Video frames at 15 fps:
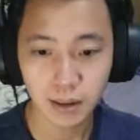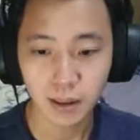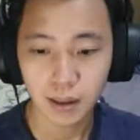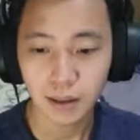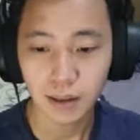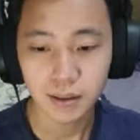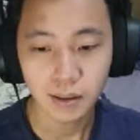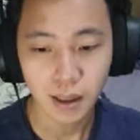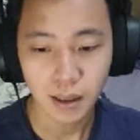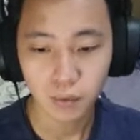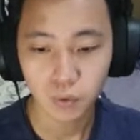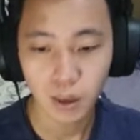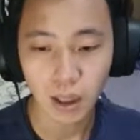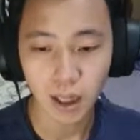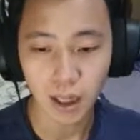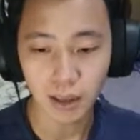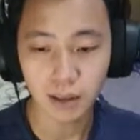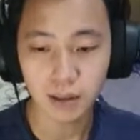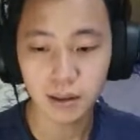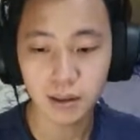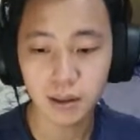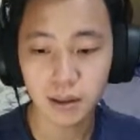ini sekarang udah nggak ada
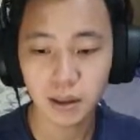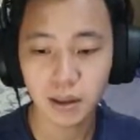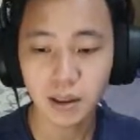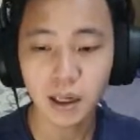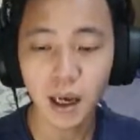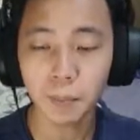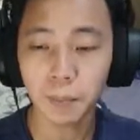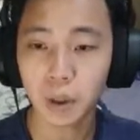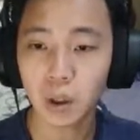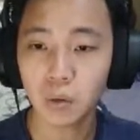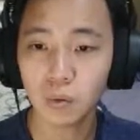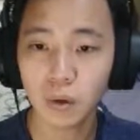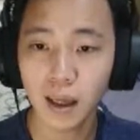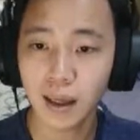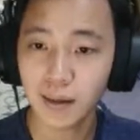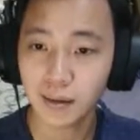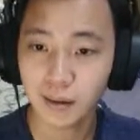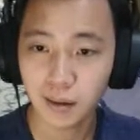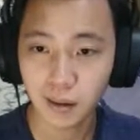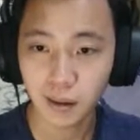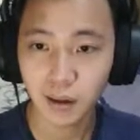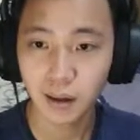jadi nggak perlu
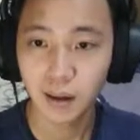lagi